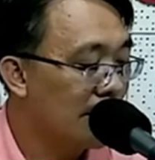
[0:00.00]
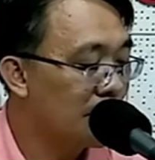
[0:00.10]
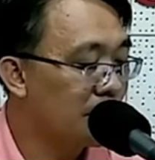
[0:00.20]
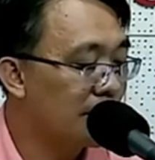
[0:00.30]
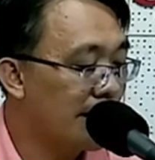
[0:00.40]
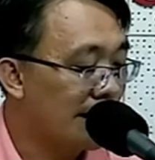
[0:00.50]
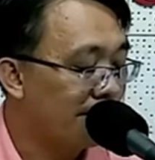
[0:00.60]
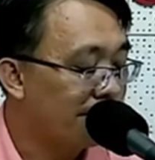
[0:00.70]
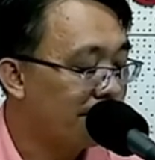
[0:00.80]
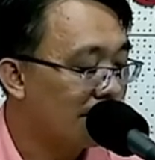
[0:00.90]
nature na,
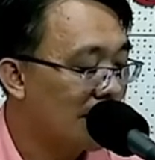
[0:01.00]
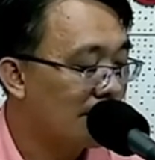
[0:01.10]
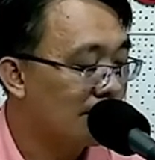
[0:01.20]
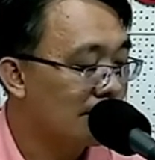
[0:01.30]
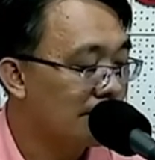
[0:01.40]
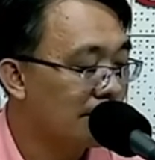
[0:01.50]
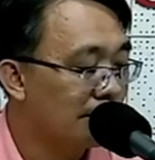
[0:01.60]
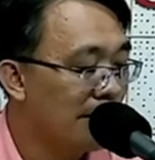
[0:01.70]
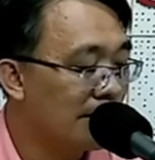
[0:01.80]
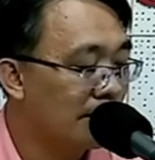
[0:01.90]
ya?
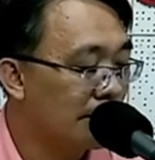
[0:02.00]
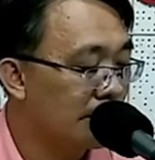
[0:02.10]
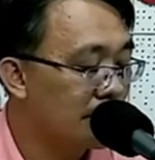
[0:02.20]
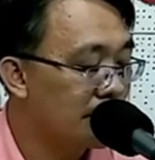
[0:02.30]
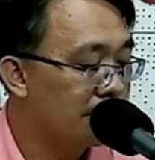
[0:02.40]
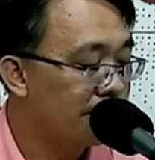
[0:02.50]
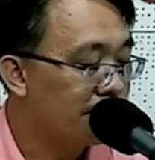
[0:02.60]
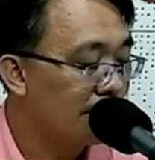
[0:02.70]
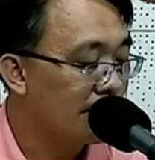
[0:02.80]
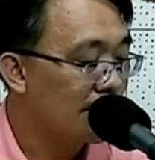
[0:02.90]
iti marriage,
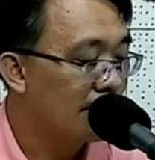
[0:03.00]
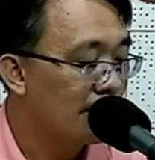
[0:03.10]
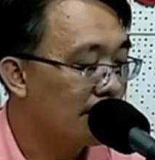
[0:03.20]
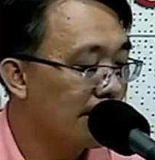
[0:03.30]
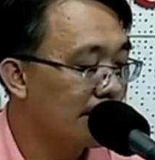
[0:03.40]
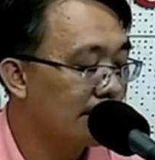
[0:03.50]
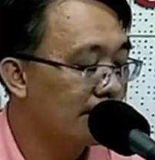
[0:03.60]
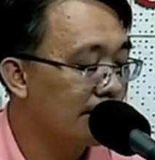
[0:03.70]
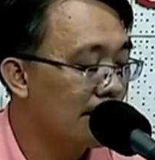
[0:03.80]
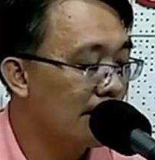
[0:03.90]

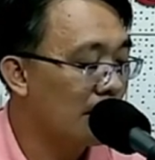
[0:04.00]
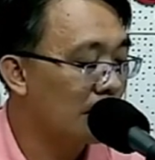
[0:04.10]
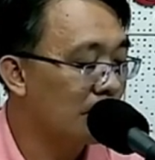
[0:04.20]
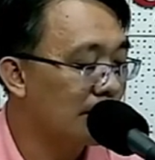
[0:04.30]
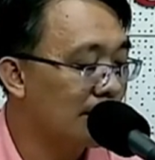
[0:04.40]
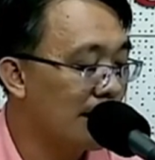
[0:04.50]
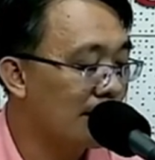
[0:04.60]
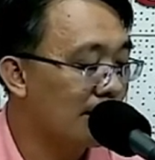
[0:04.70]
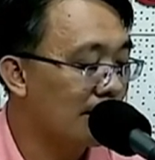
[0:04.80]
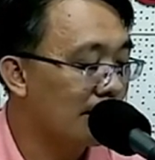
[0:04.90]
ket
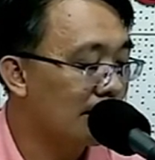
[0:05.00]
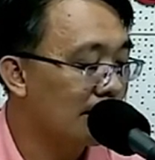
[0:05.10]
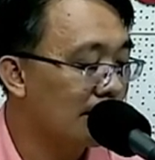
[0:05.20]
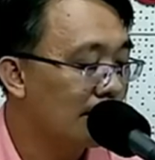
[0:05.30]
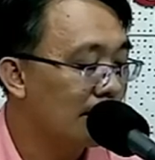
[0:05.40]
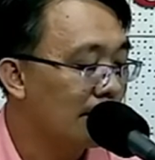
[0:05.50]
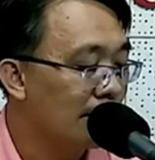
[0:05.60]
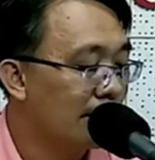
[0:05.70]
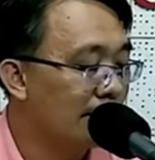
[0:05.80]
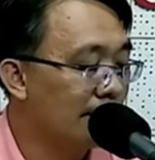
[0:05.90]
nakaordinar
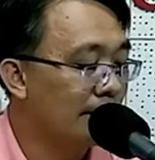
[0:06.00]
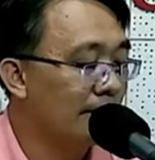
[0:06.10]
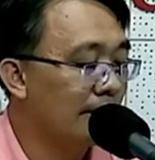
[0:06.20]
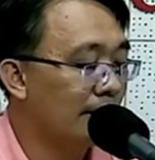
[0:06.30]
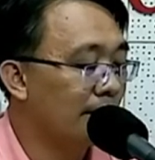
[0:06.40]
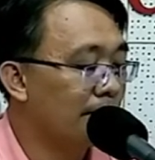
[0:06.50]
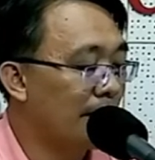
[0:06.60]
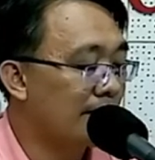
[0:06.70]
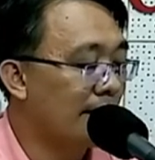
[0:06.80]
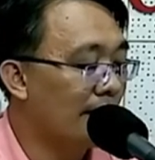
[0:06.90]
iti uh, ah,
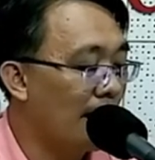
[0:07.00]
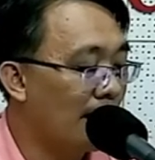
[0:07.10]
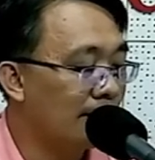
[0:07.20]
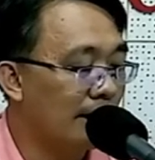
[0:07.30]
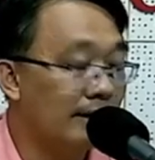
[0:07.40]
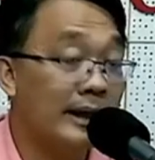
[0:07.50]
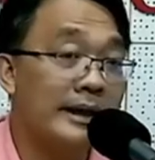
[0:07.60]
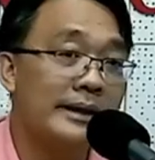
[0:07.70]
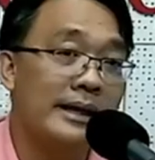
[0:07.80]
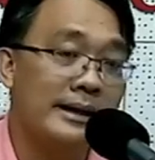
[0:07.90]
pagsayaatan
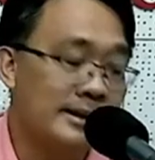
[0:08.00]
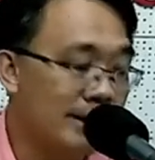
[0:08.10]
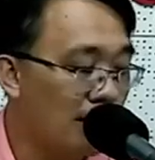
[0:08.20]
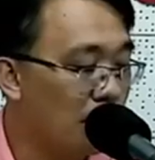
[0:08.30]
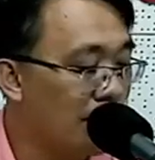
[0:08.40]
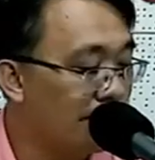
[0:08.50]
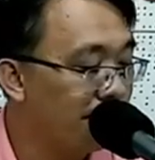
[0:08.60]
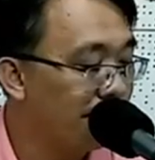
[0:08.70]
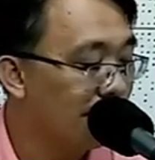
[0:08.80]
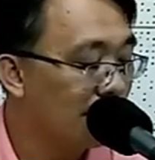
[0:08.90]
dagiti agasawa
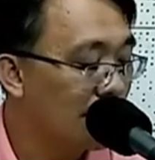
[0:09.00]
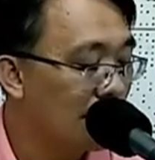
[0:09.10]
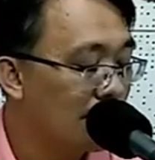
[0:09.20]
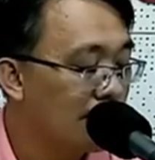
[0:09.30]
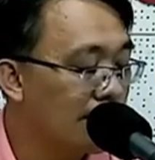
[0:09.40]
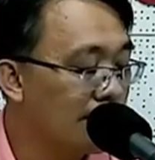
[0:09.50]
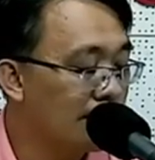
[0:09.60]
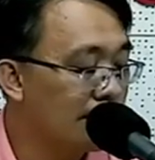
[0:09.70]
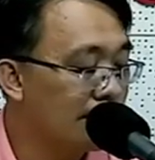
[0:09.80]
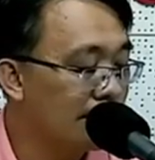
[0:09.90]

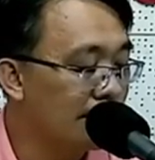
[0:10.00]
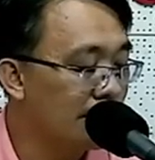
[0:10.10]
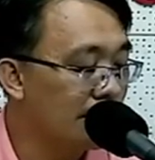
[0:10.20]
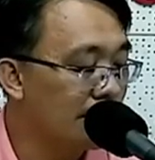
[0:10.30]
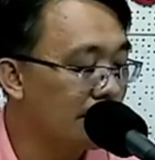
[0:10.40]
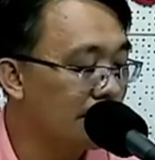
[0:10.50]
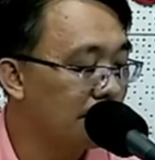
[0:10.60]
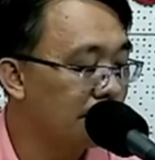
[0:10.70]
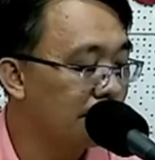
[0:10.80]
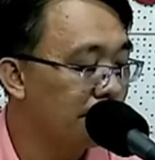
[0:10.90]
ken iti uh, ah,
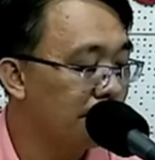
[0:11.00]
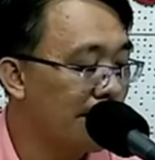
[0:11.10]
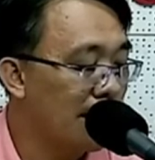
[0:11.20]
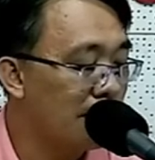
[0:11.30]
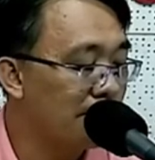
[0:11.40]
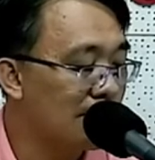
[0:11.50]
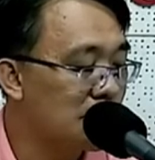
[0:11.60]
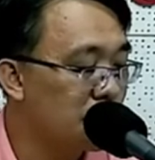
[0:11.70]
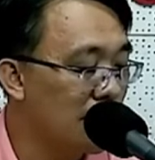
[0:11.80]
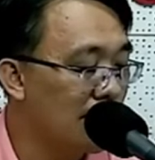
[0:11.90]

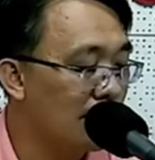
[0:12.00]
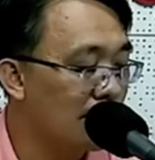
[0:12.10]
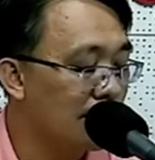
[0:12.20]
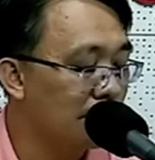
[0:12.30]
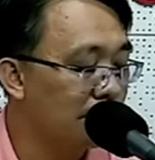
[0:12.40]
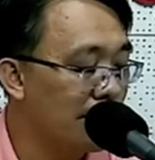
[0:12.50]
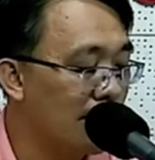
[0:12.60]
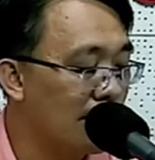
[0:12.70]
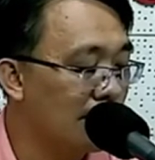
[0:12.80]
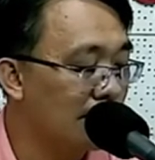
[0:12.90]
panakaparswa ken
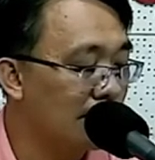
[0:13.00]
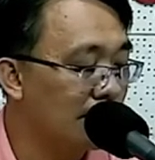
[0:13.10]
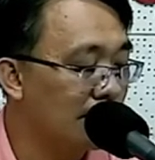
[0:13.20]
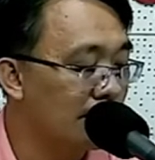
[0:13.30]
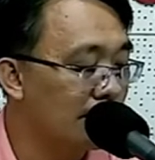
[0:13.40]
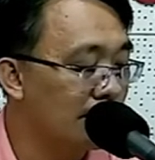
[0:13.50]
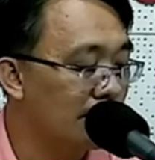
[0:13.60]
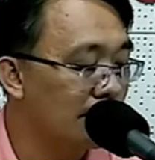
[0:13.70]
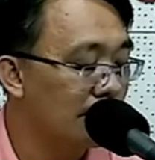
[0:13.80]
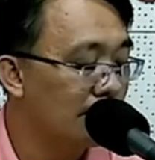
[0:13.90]
panakai
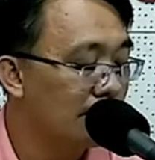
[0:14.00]
uh,